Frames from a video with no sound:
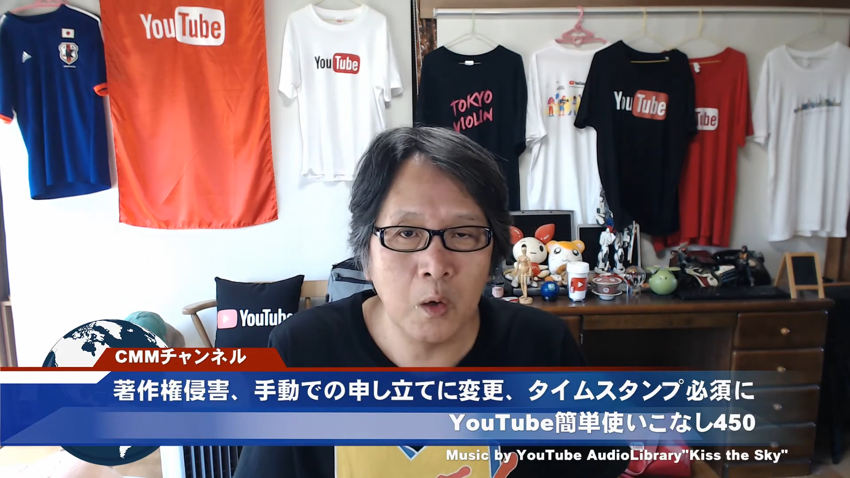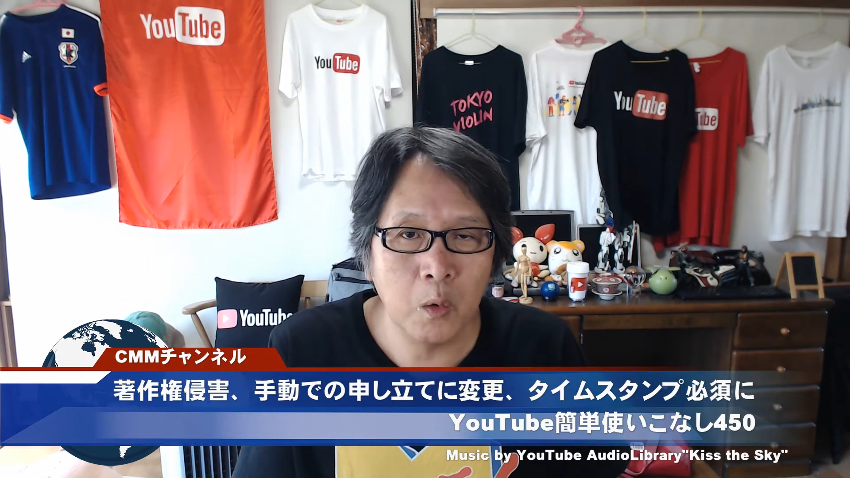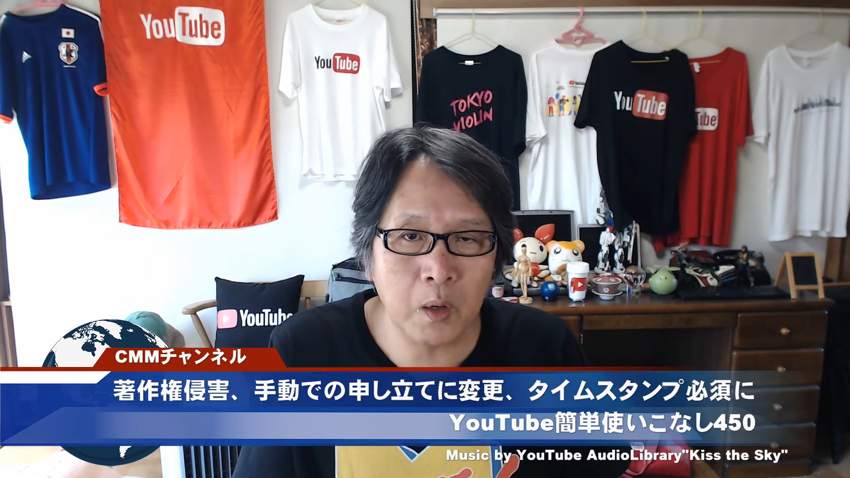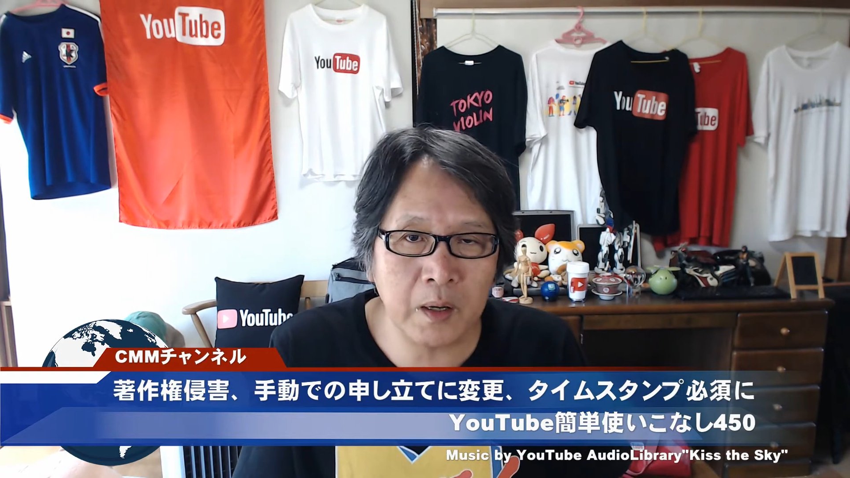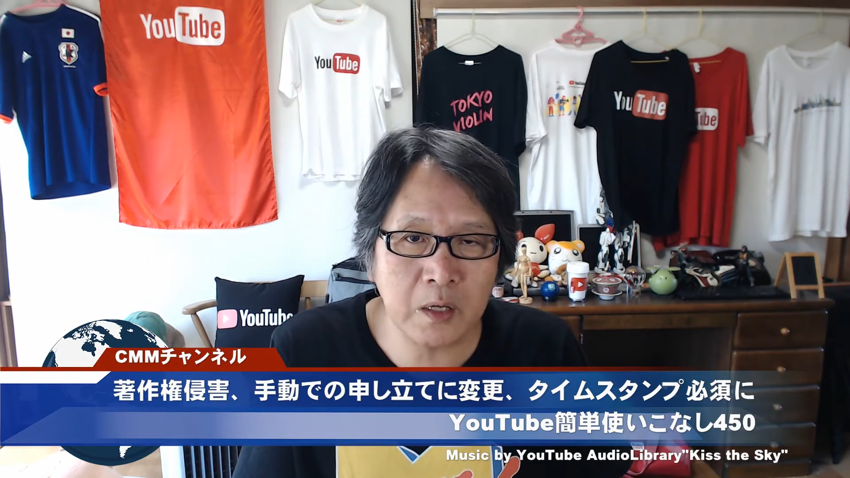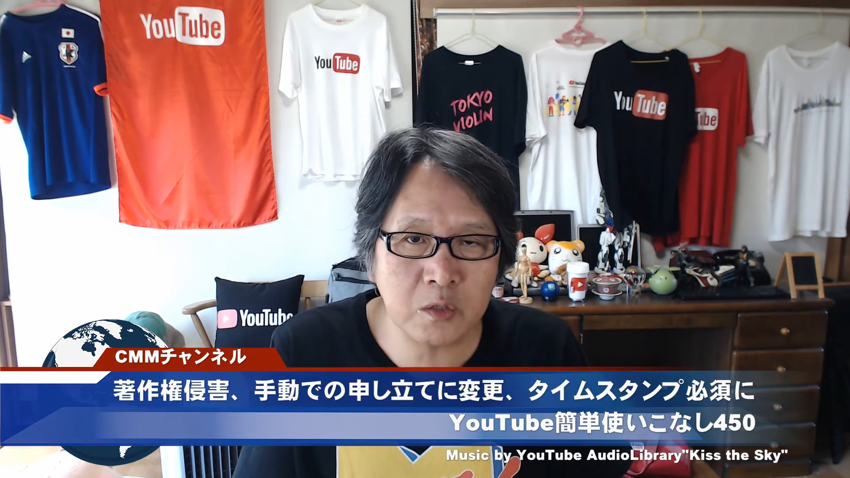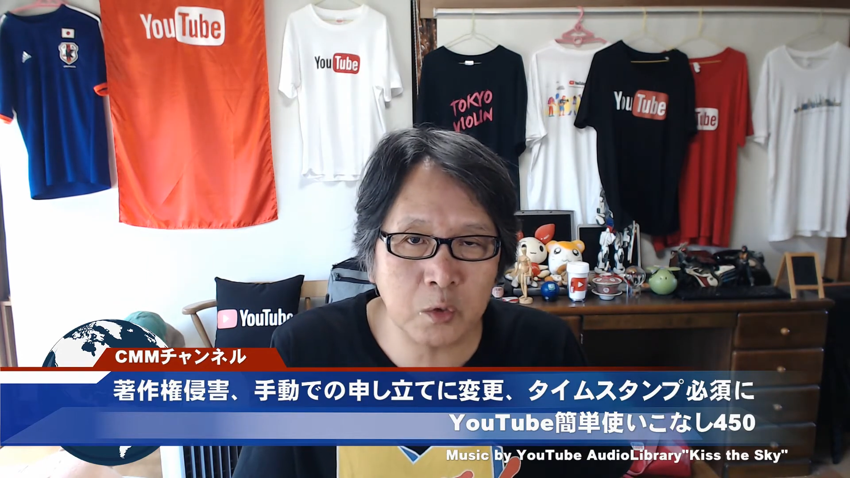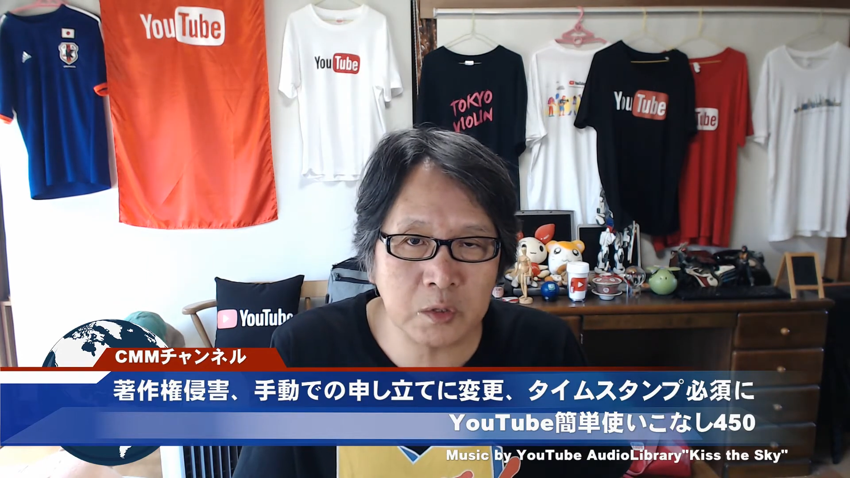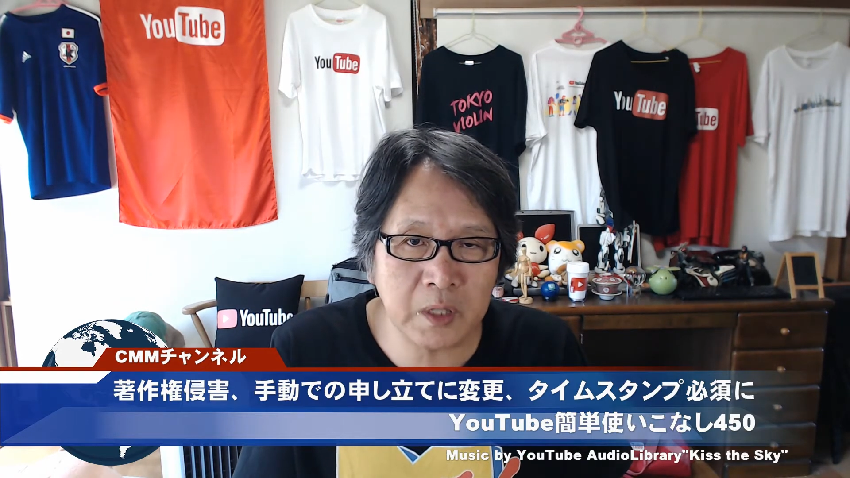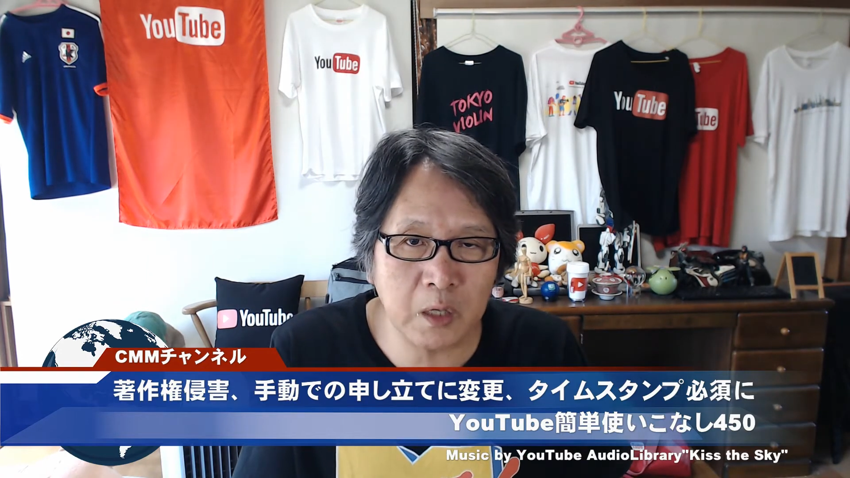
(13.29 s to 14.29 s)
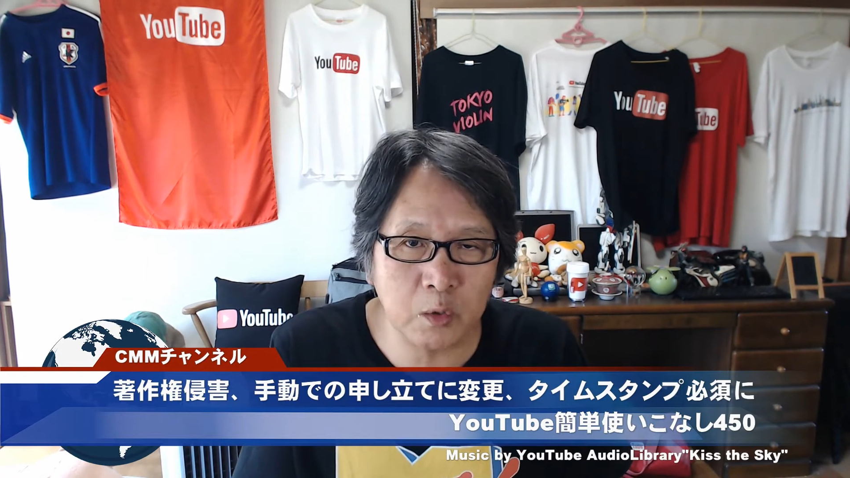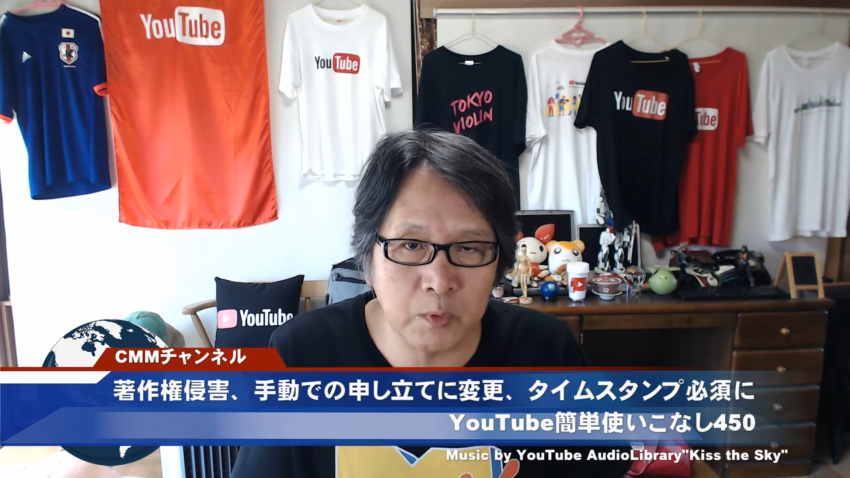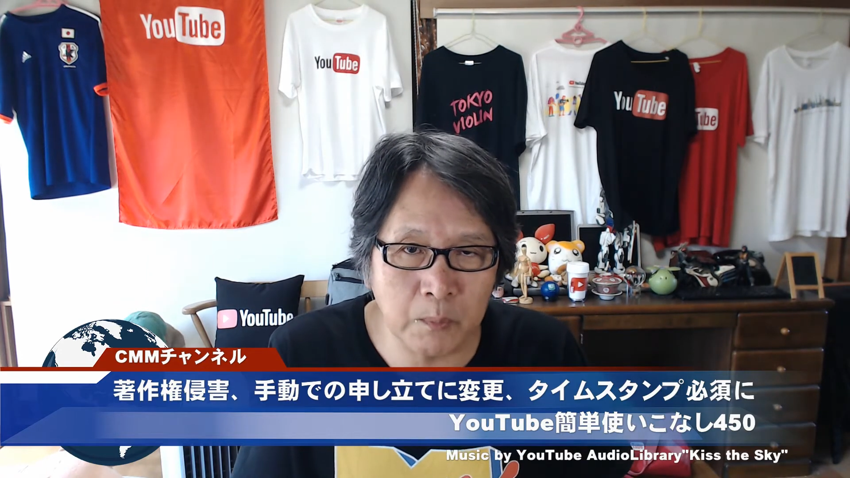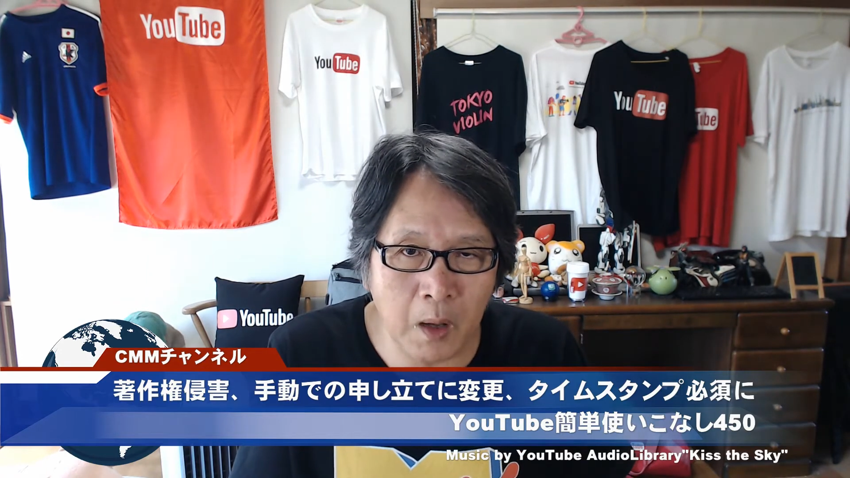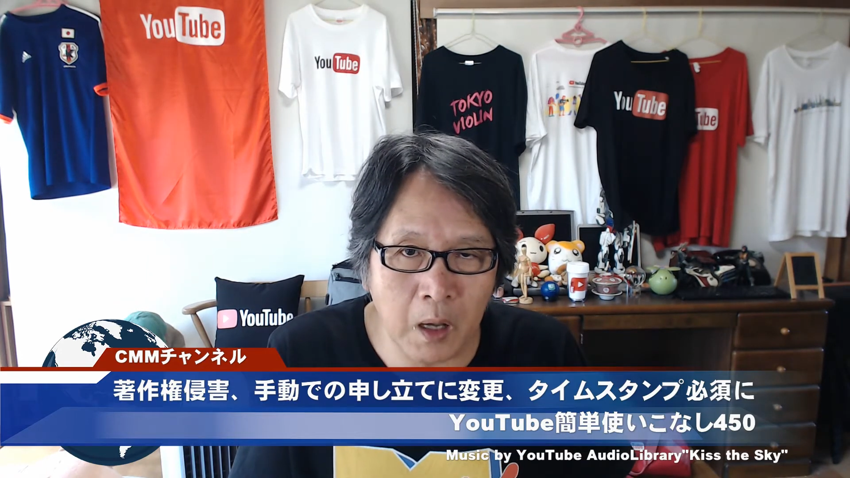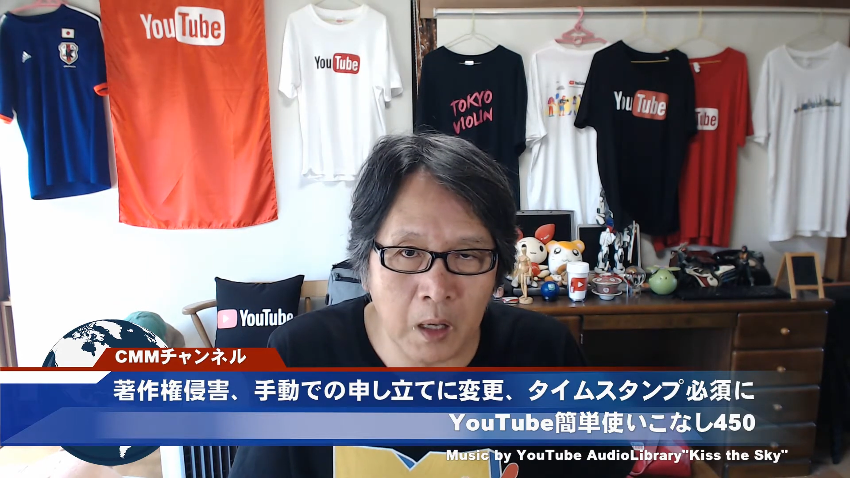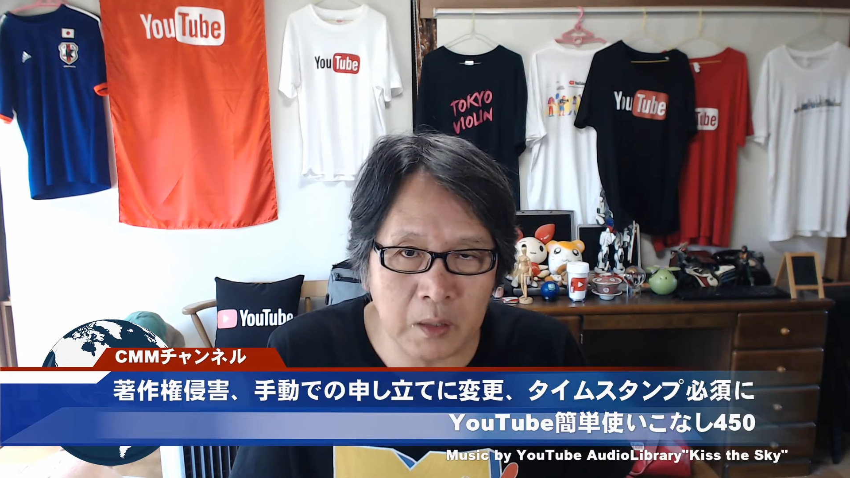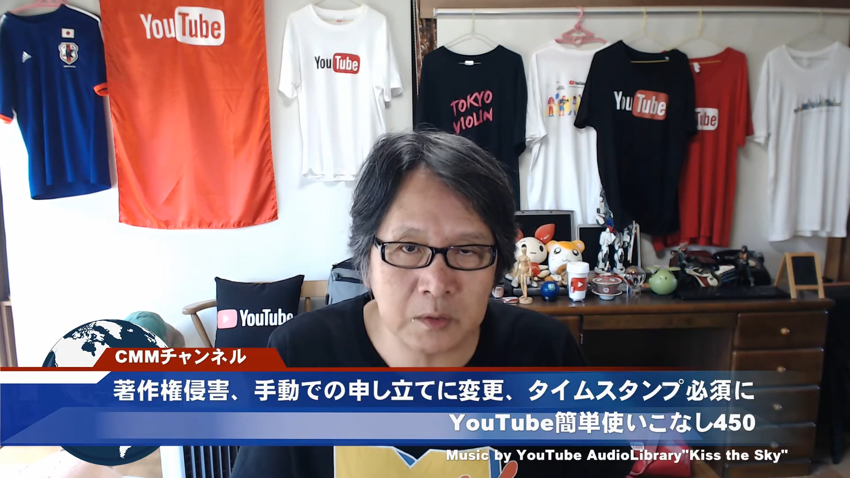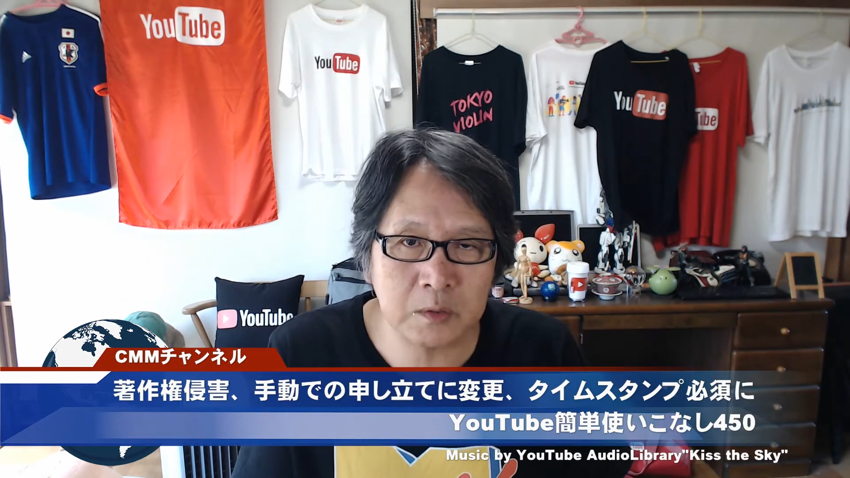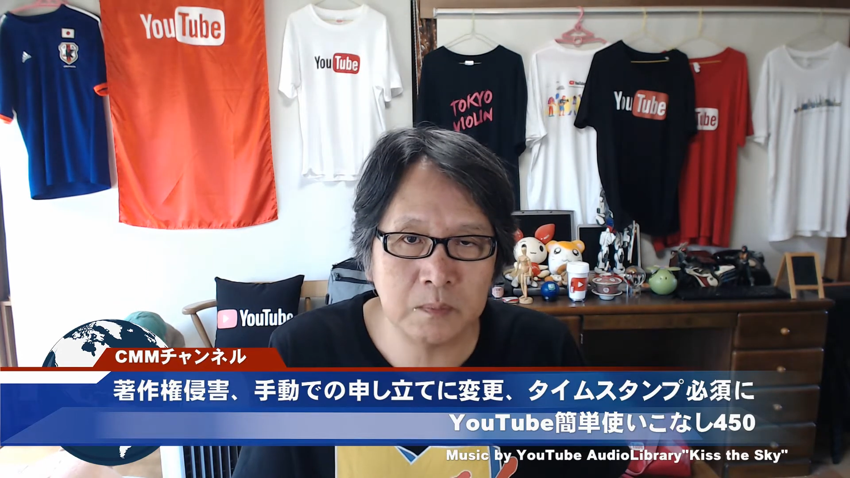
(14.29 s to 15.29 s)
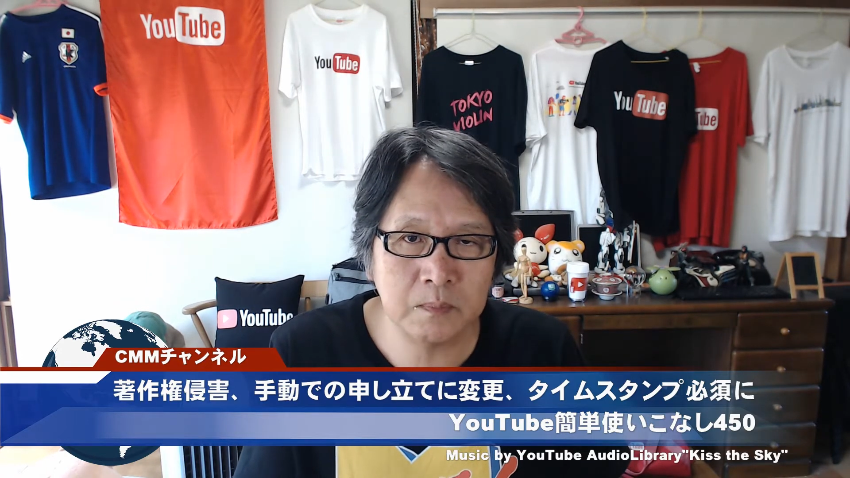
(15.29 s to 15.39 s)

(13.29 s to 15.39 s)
お話をしたいと思います。